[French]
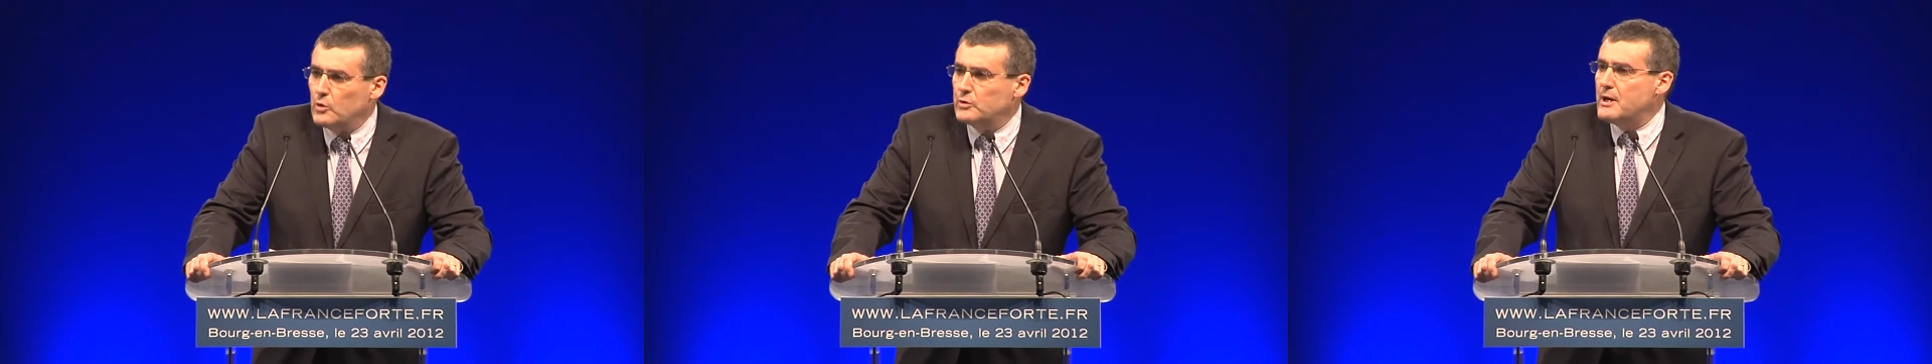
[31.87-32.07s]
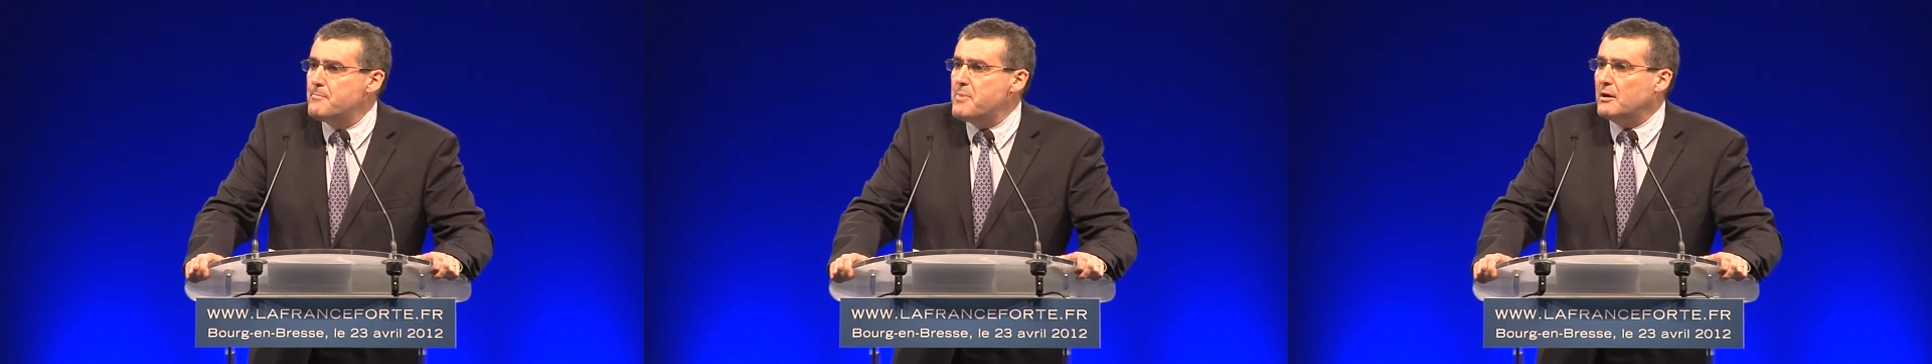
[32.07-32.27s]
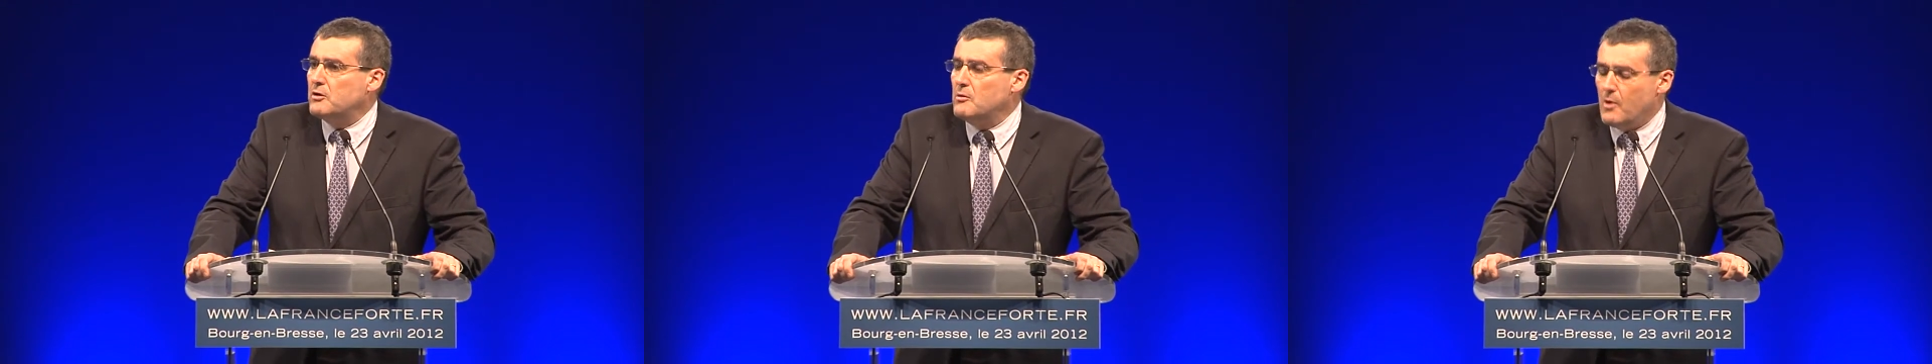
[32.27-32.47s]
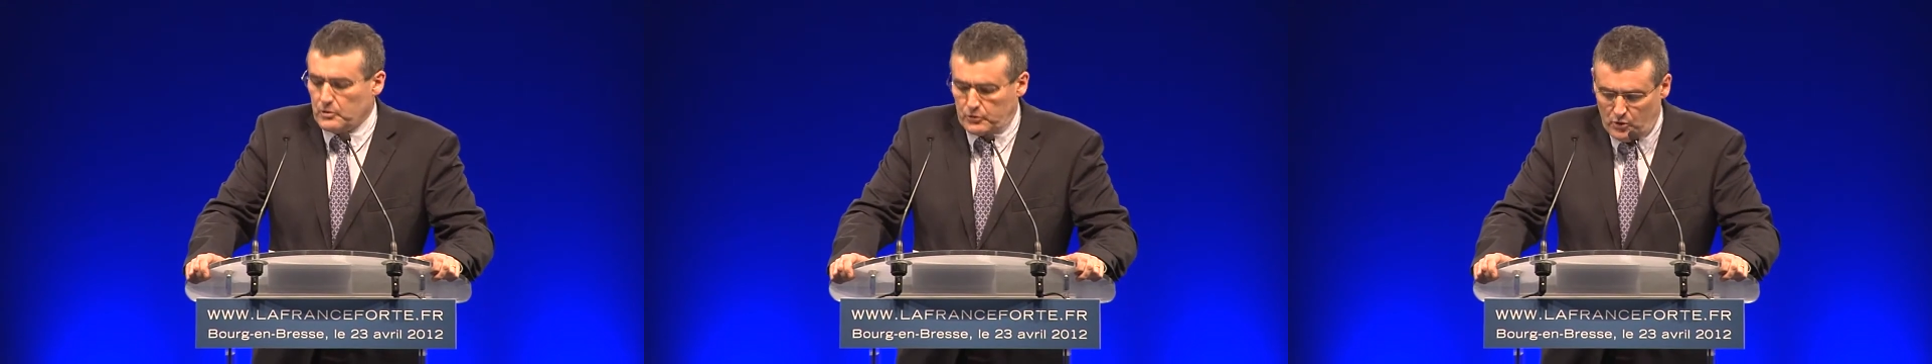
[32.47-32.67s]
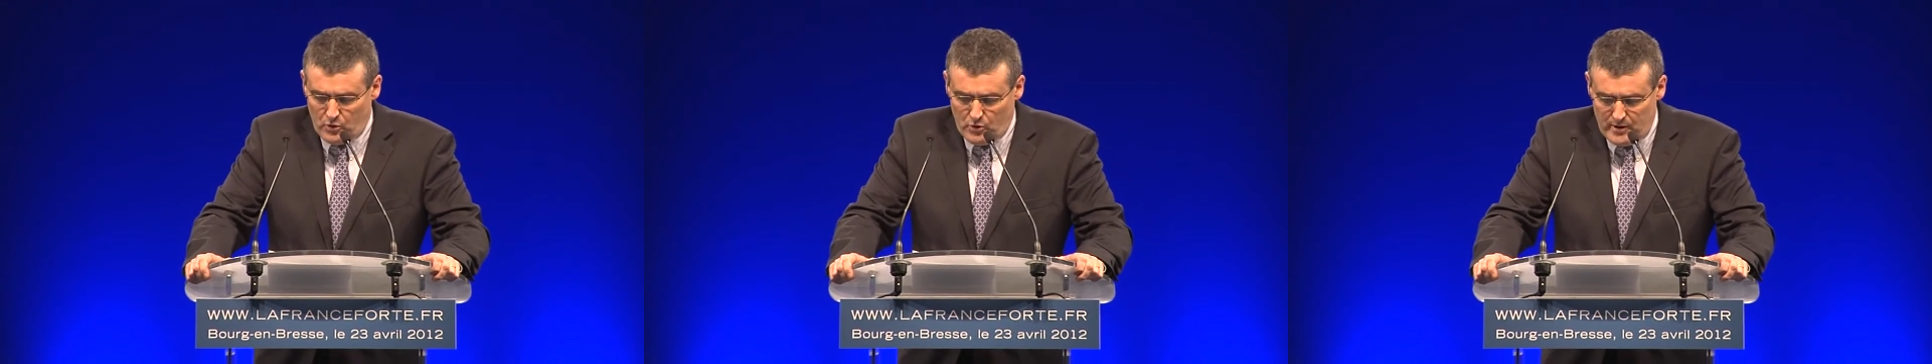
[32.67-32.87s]

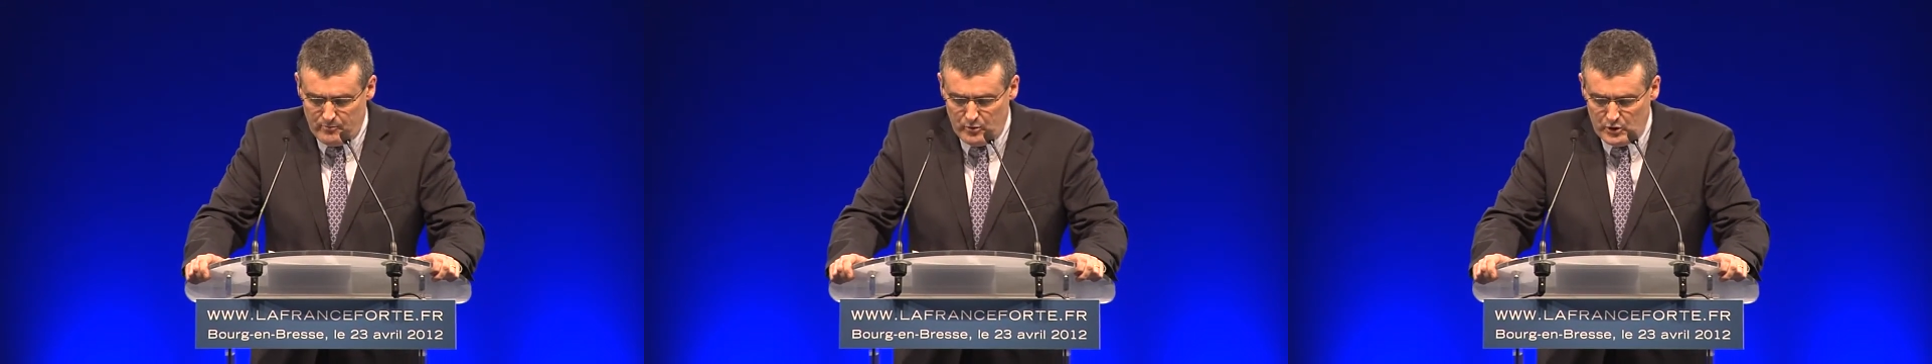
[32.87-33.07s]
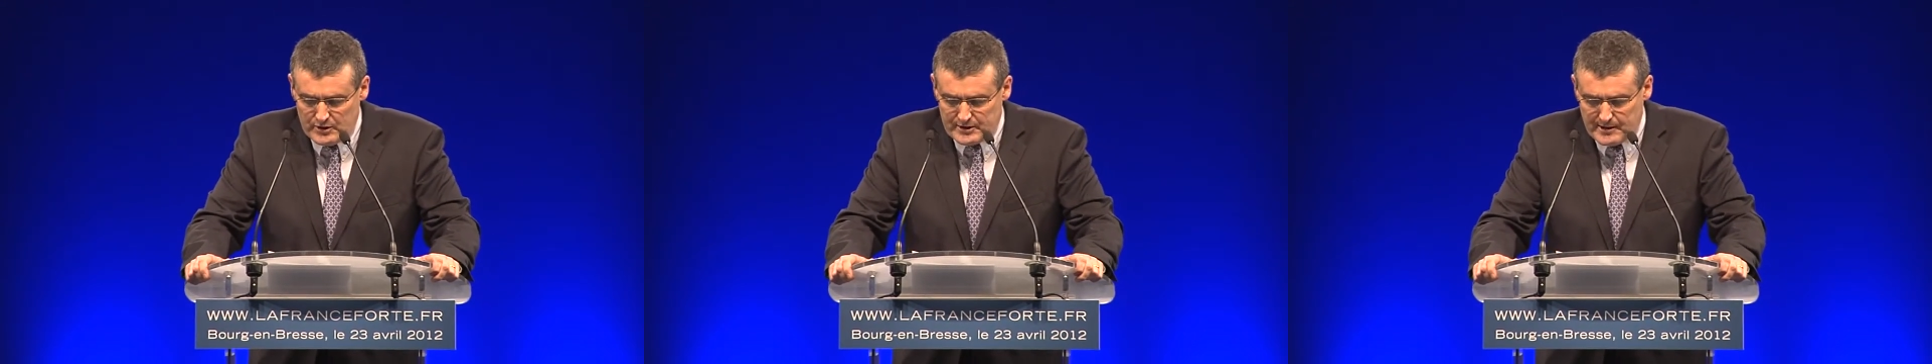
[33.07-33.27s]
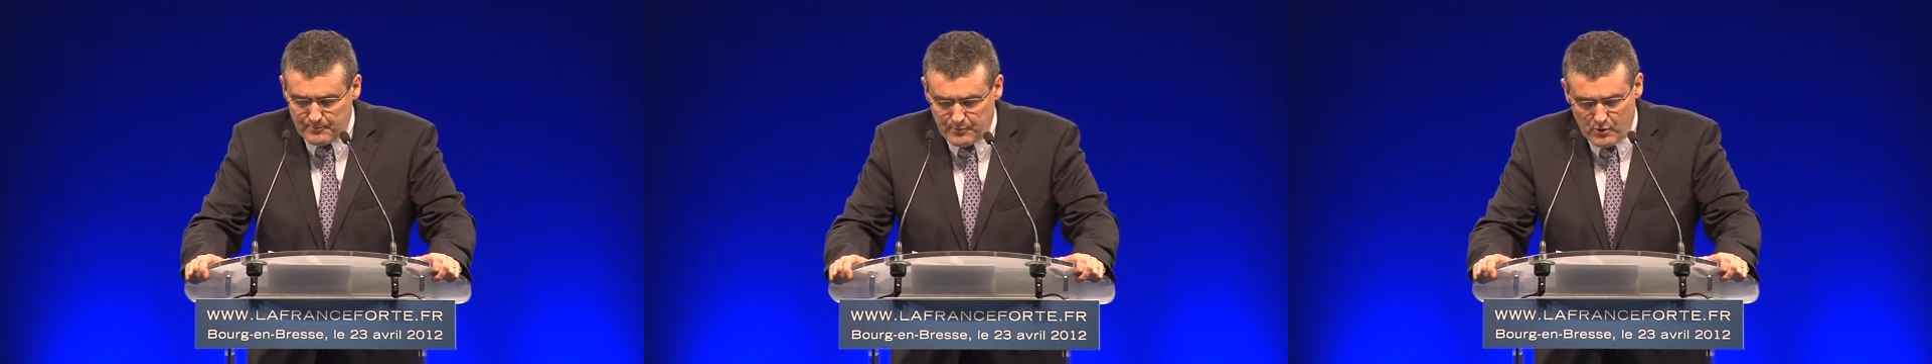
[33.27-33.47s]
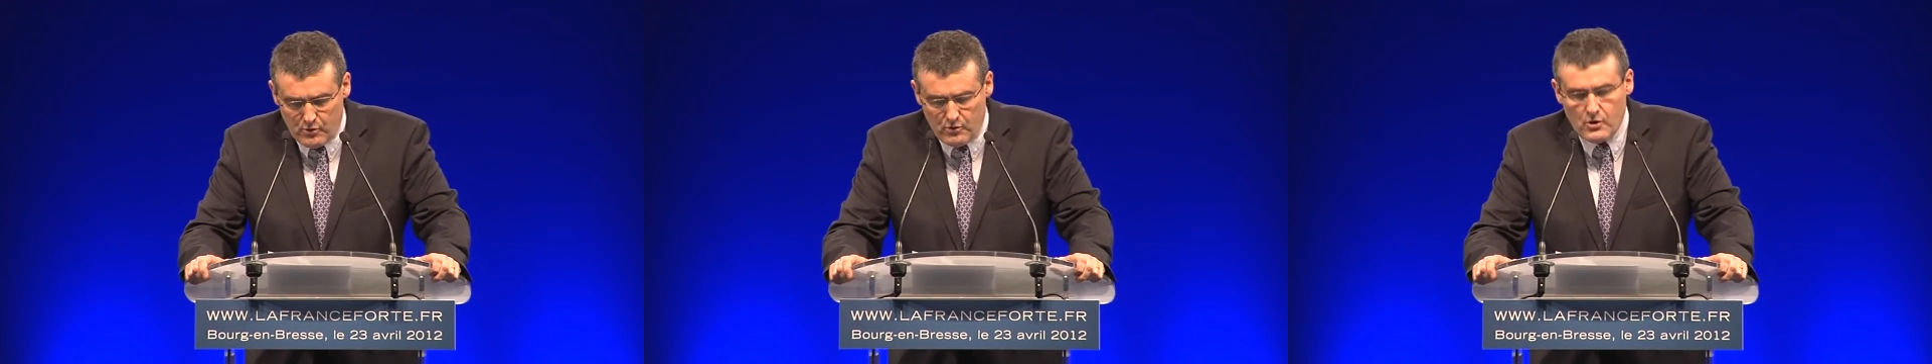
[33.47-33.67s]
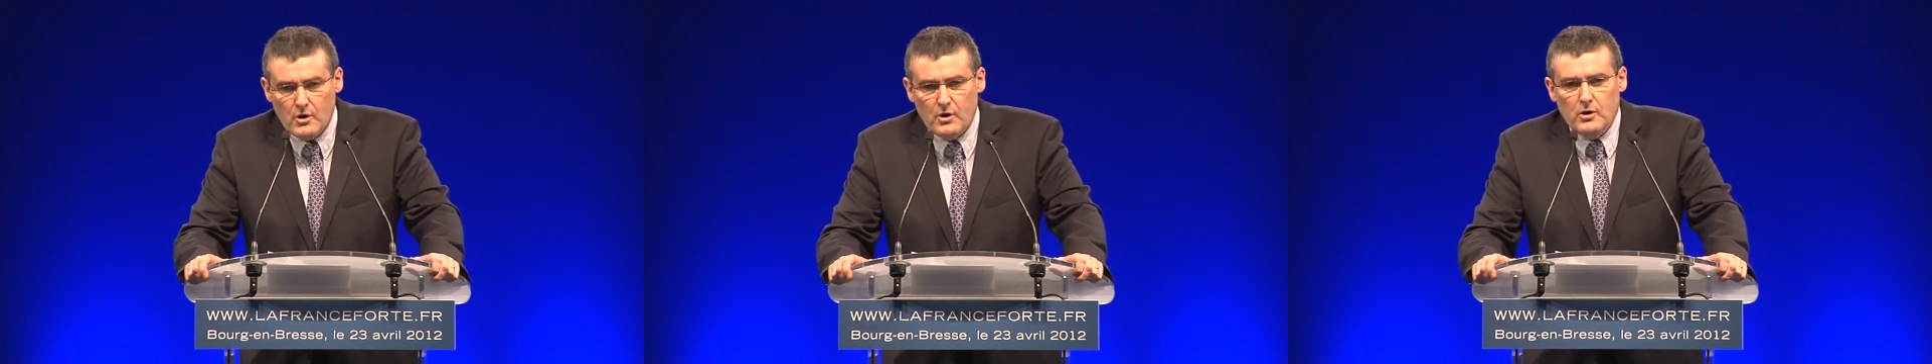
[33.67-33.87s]
départementaux et municipaux,